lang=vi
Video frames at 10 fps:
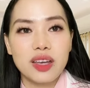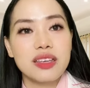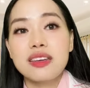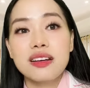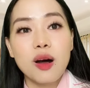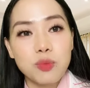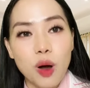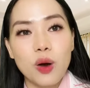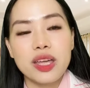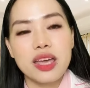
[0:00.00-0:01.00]
Nhưng không
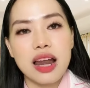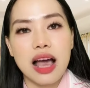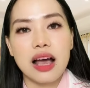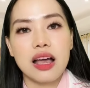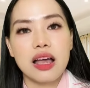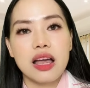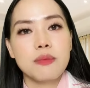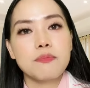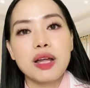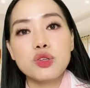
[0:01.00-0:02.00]
có nghĩa là
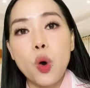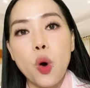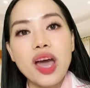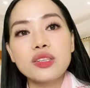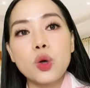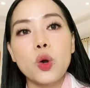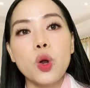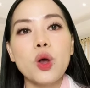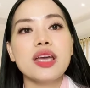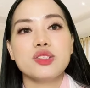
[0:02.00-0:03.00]
bạn đổ hết tội
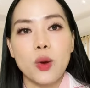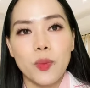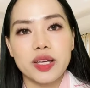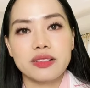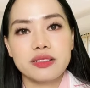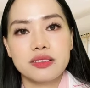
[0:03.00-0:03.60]
lỗi lên cho mình